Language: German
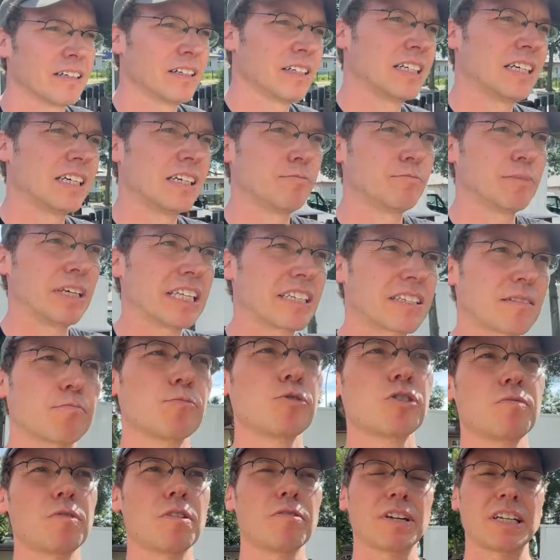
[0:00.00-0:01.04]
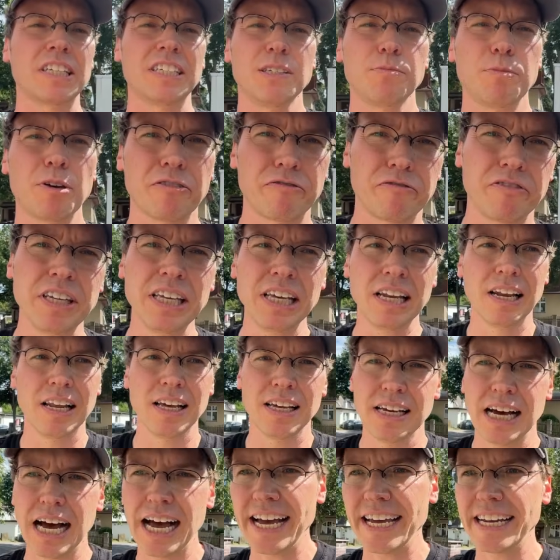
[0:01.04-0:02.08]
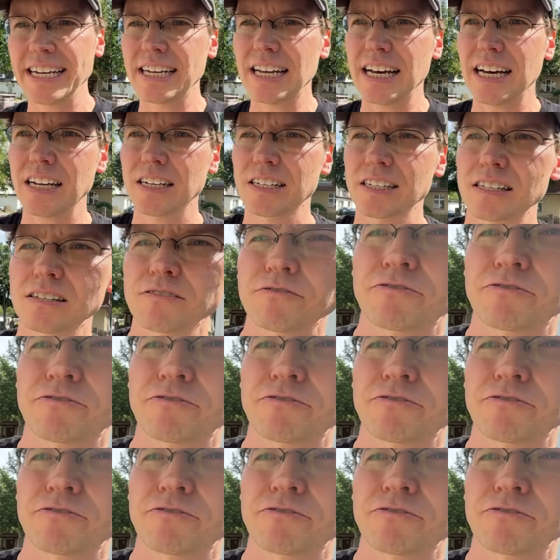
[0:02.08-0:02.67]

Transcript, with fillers: Ähm, jetzt müssen wir wirklich nicht mehr viel äh, einladen. Es